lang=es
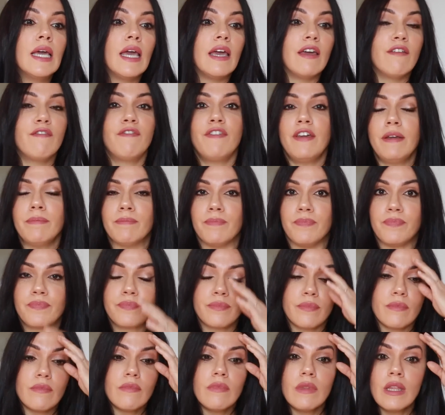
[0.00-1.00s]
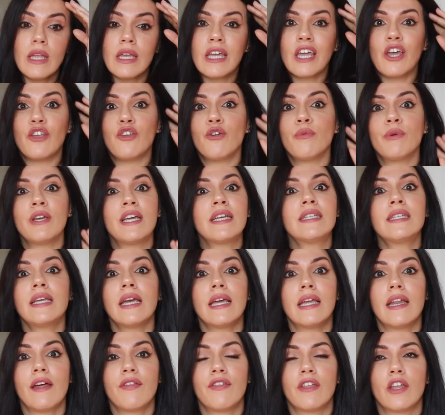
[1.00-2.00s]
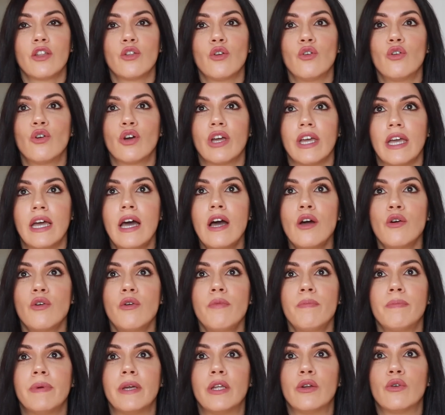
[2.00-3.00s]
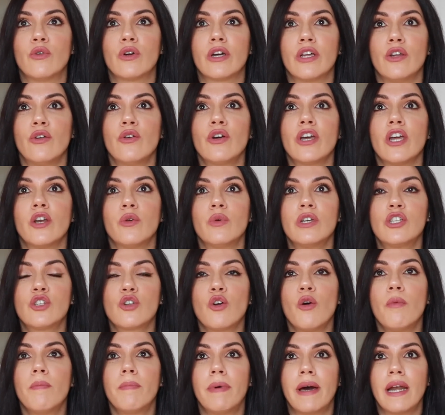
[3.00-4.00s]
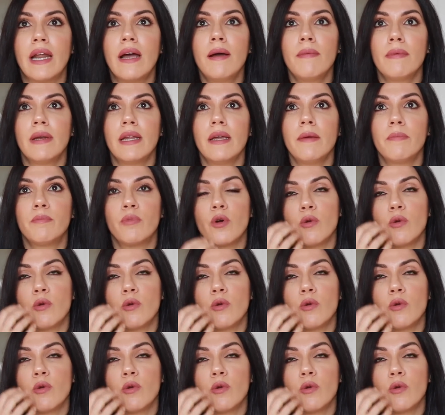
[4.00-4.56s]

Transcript: En fin, que yo voy a seguir haciendo lo que hago, pero creo que no es comparable,